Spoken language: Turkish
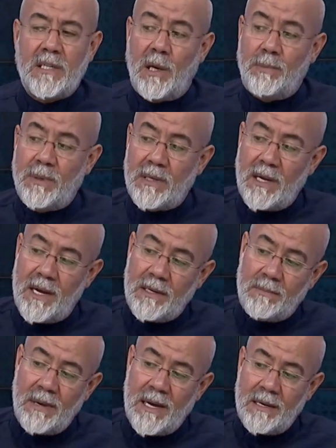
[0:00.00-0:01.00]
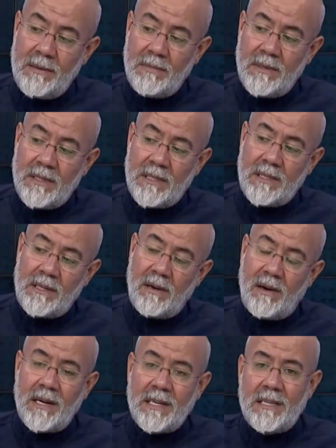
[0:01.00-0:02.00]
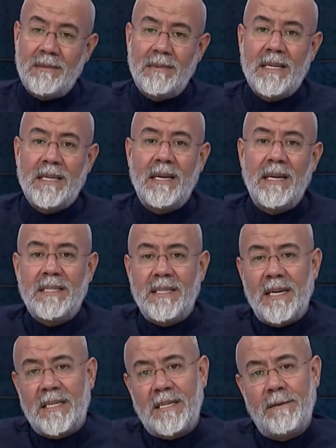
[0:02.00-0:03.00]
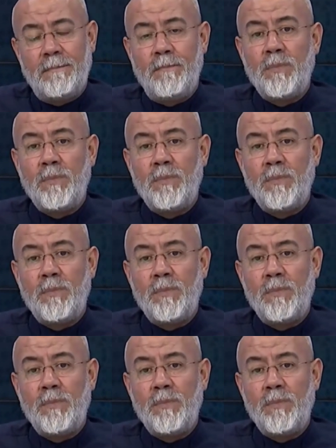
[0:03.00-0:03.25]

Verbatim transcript: kapıdan benim ziyaretime gelecek